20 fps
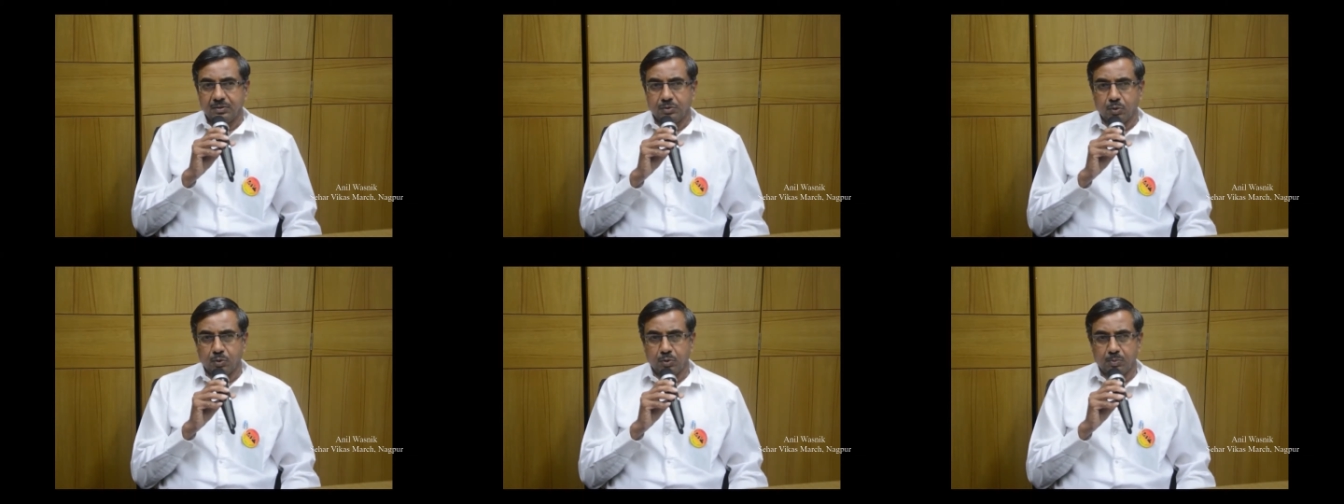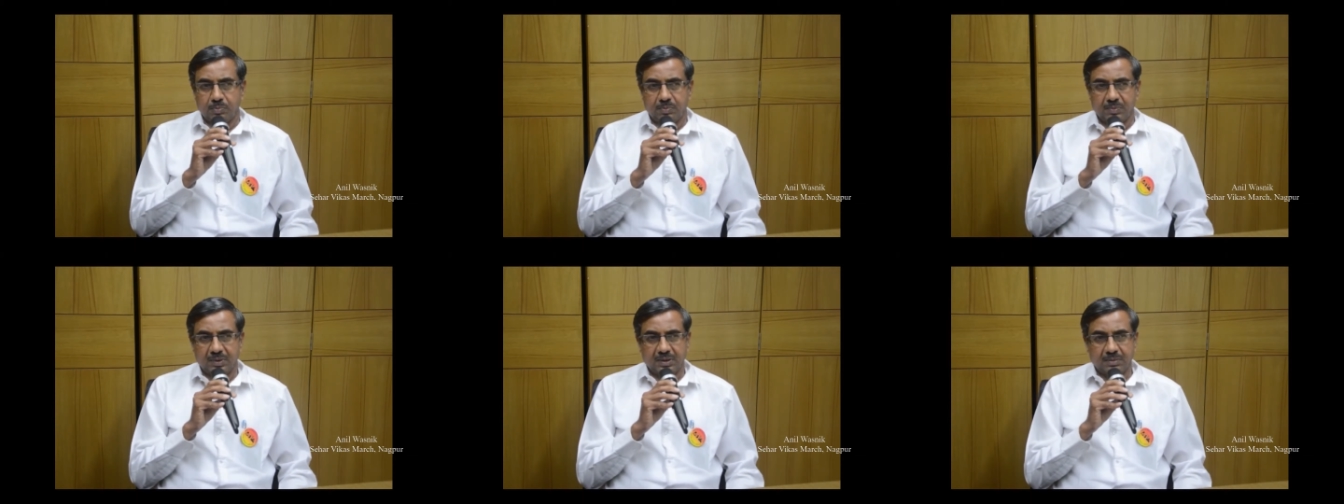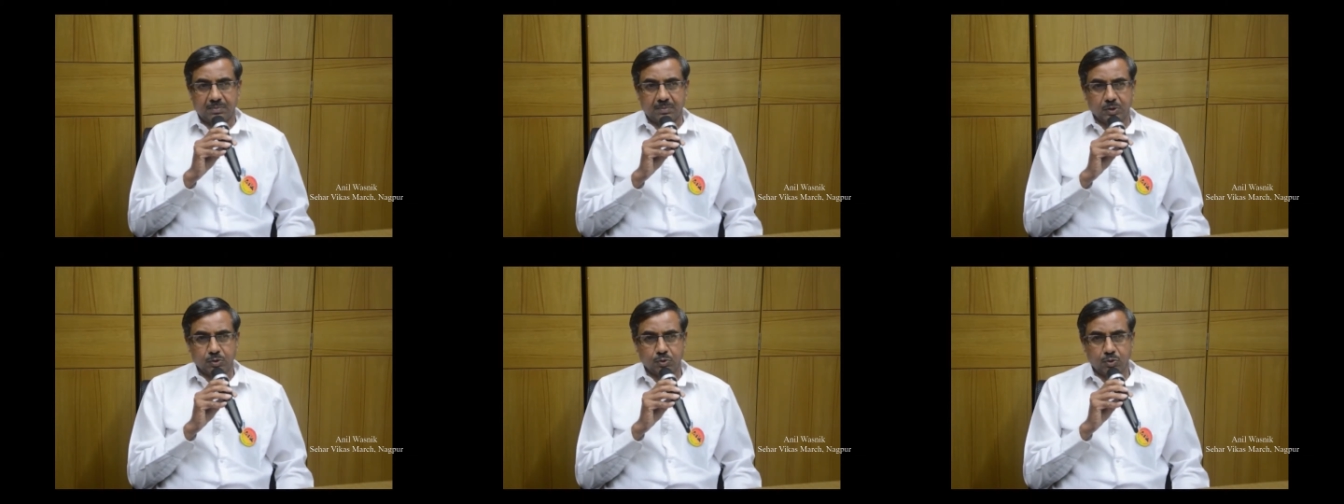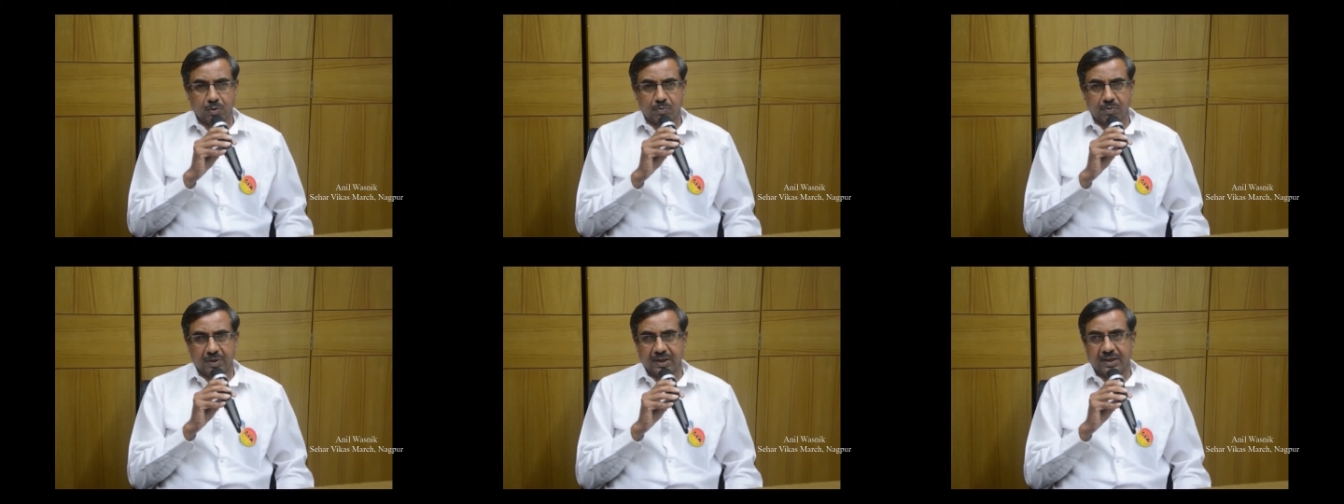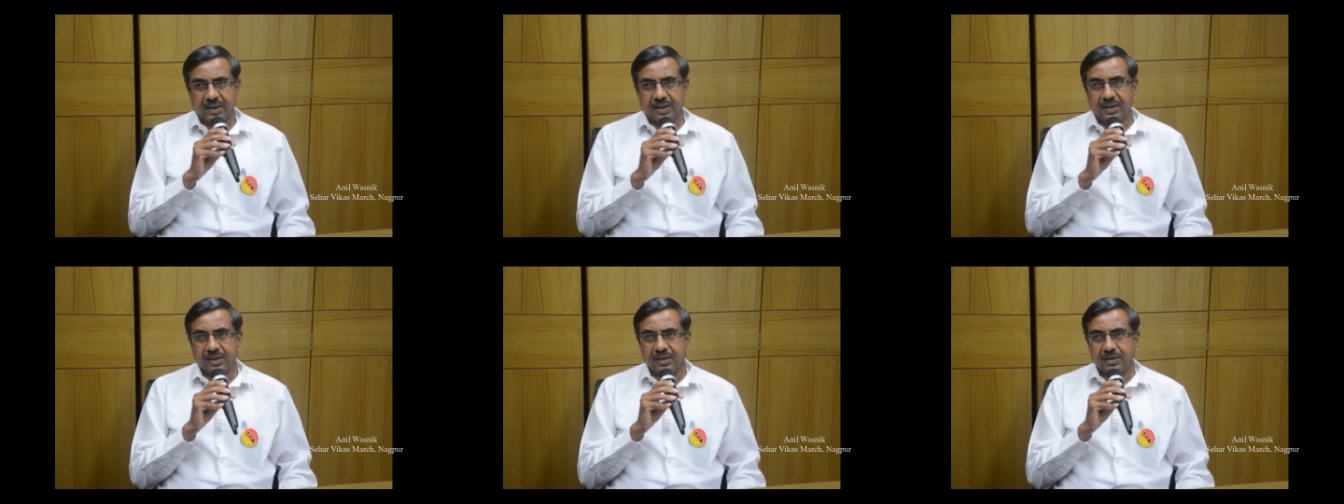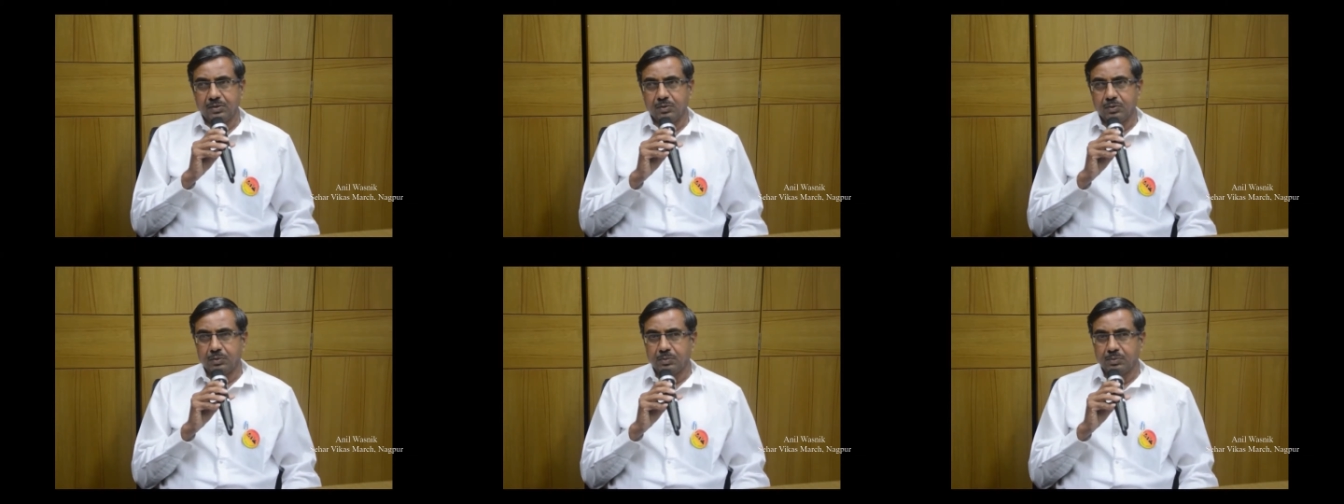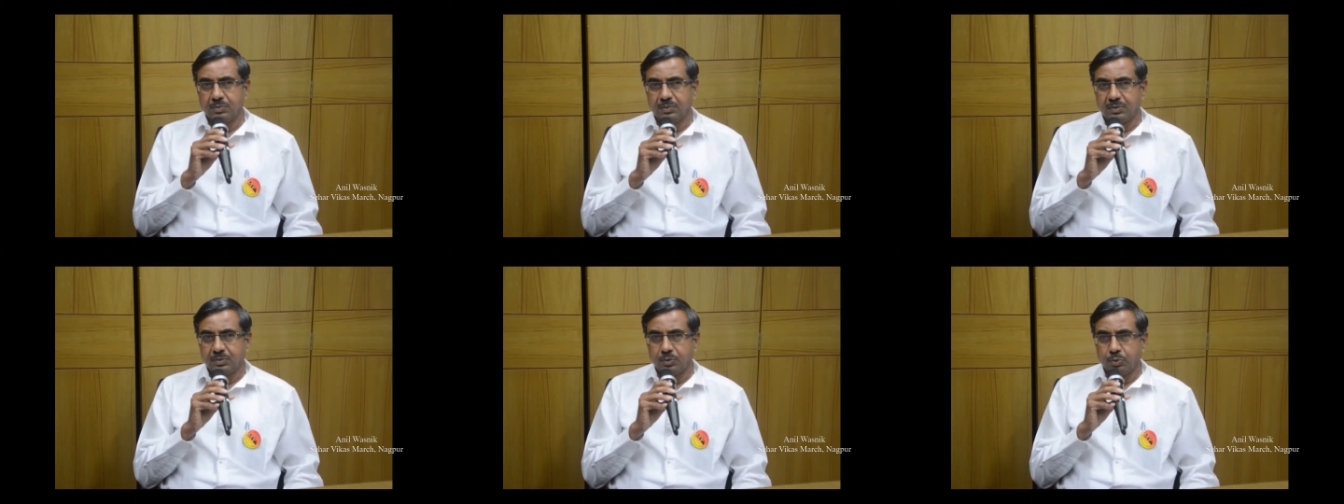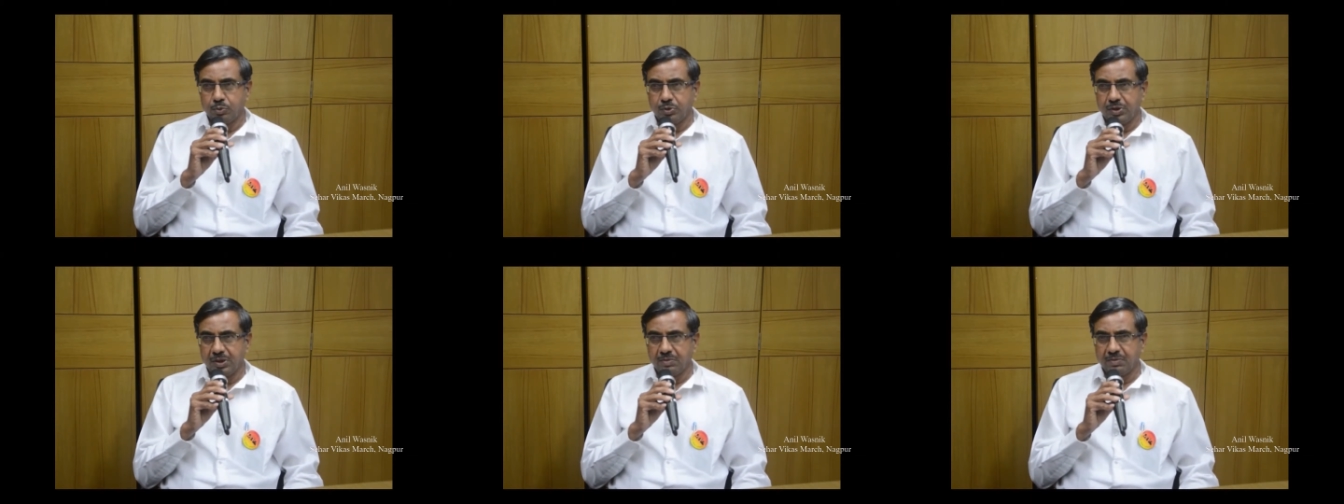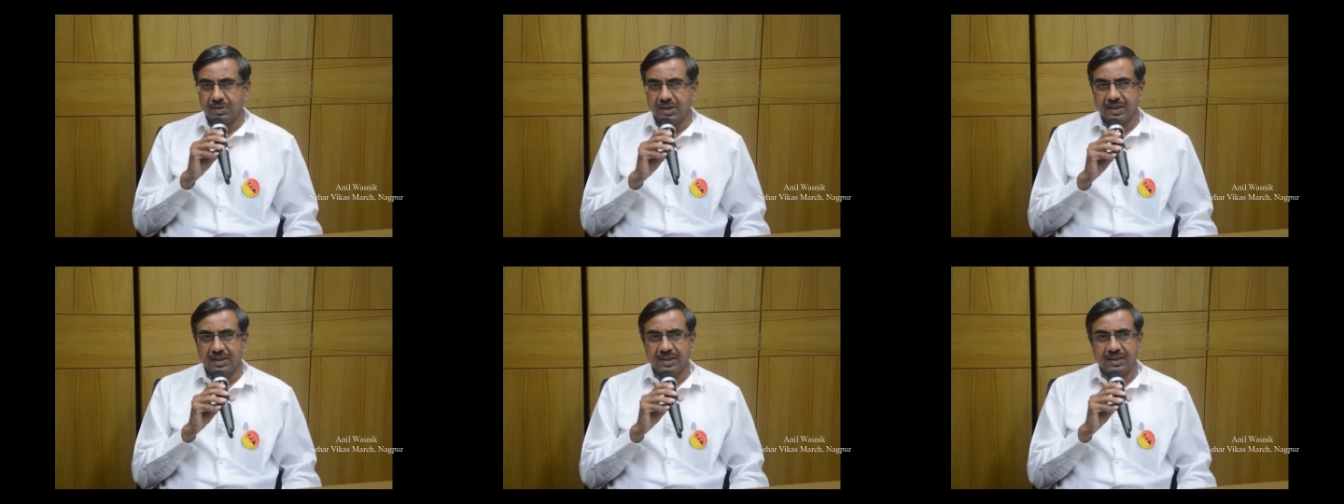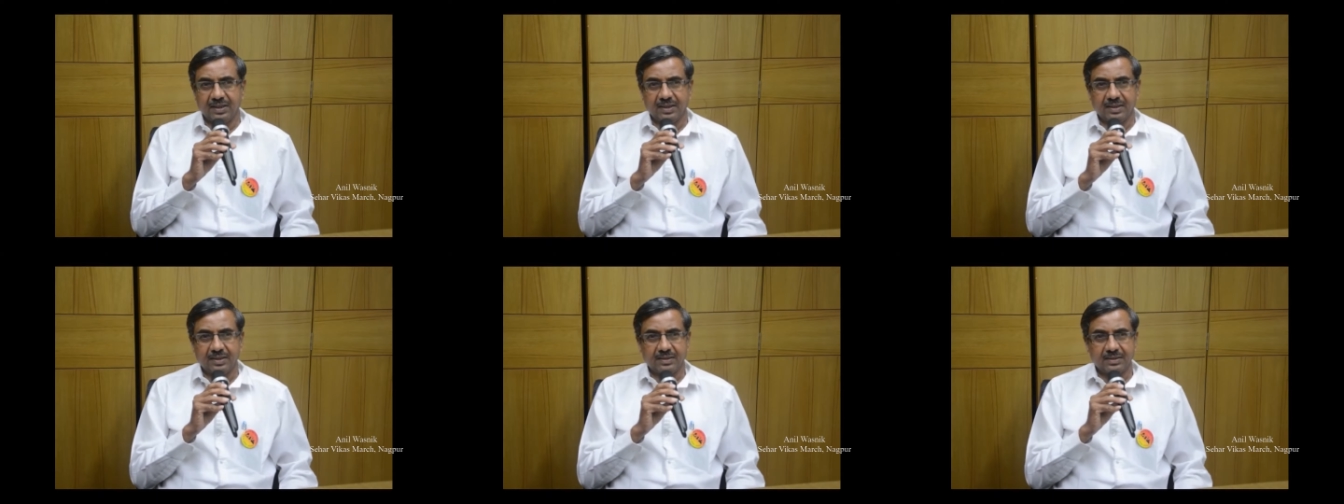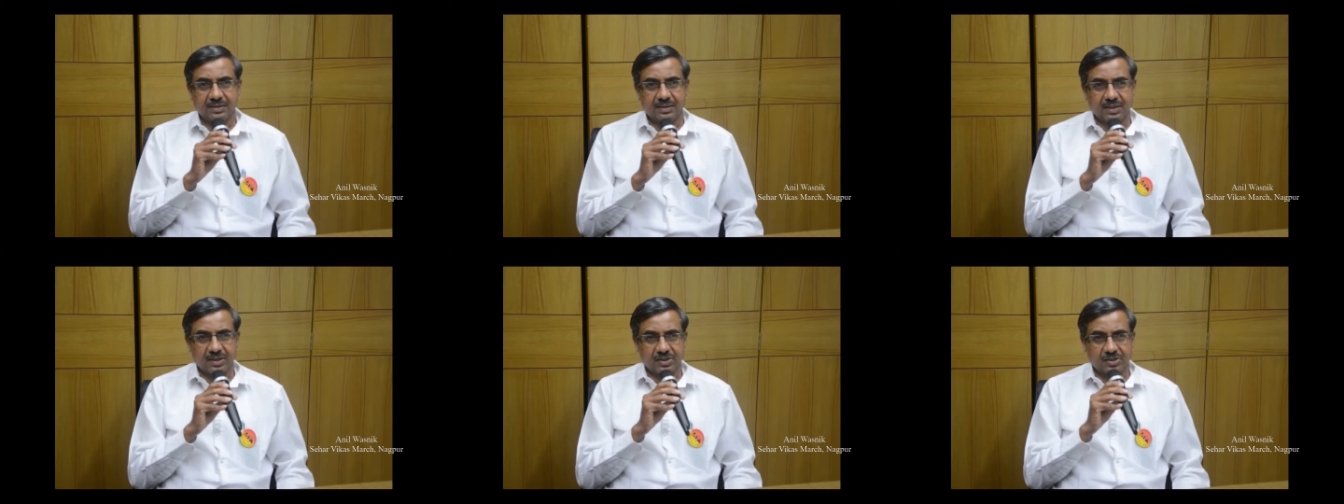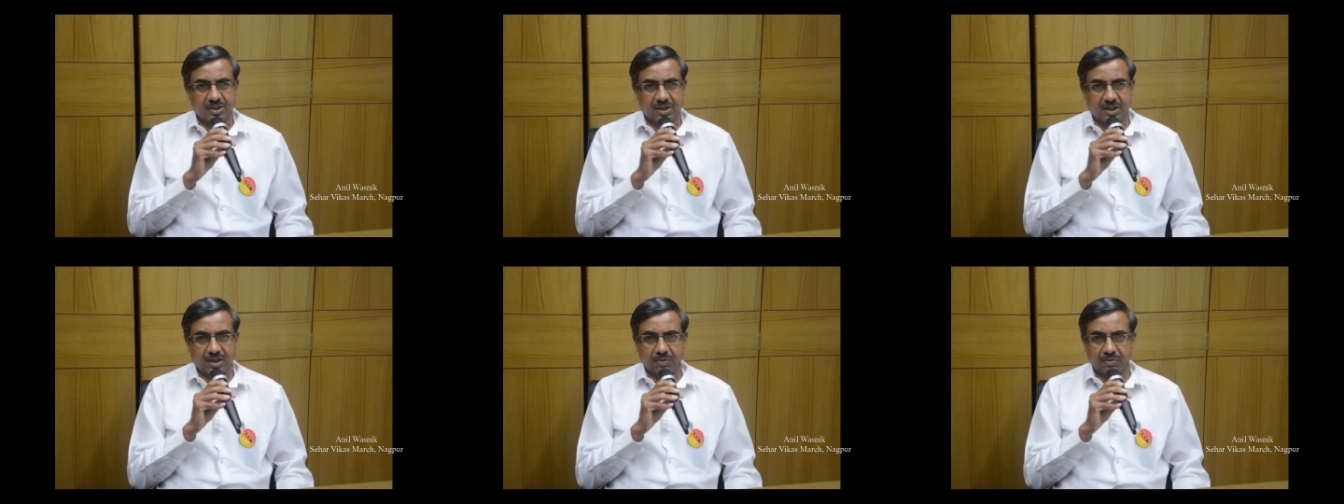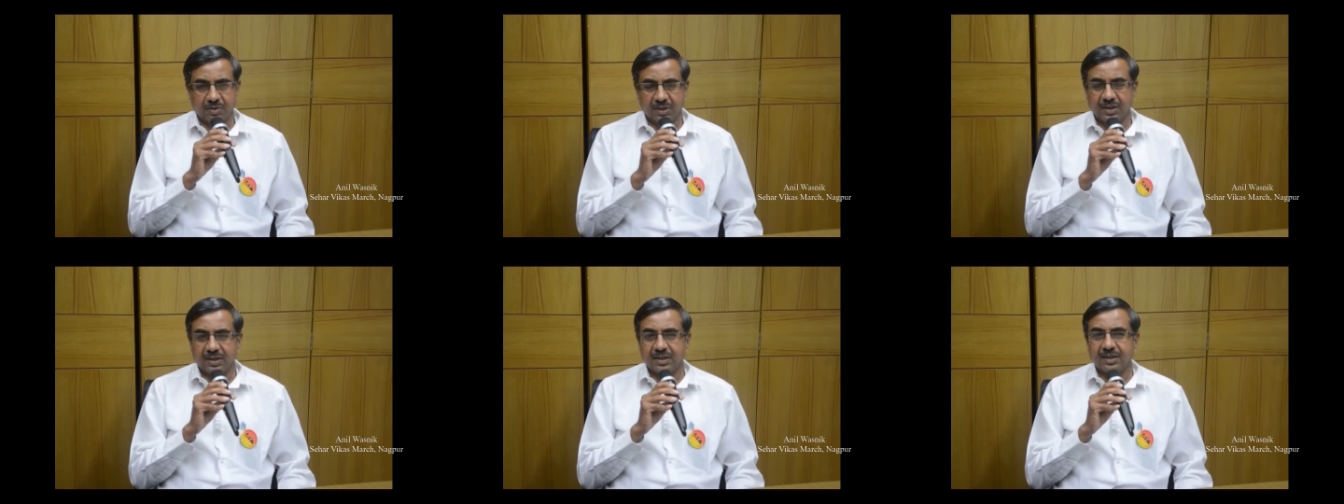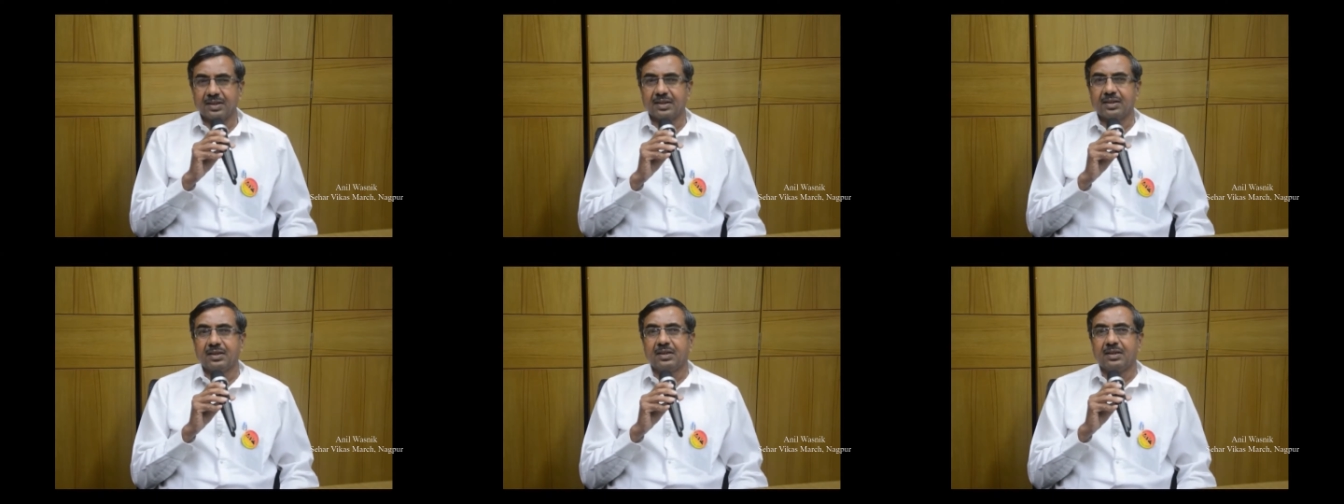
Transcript: जो मजदूर वर्ग है जो शोषित वर्ग है कष्टकारी वर्ग है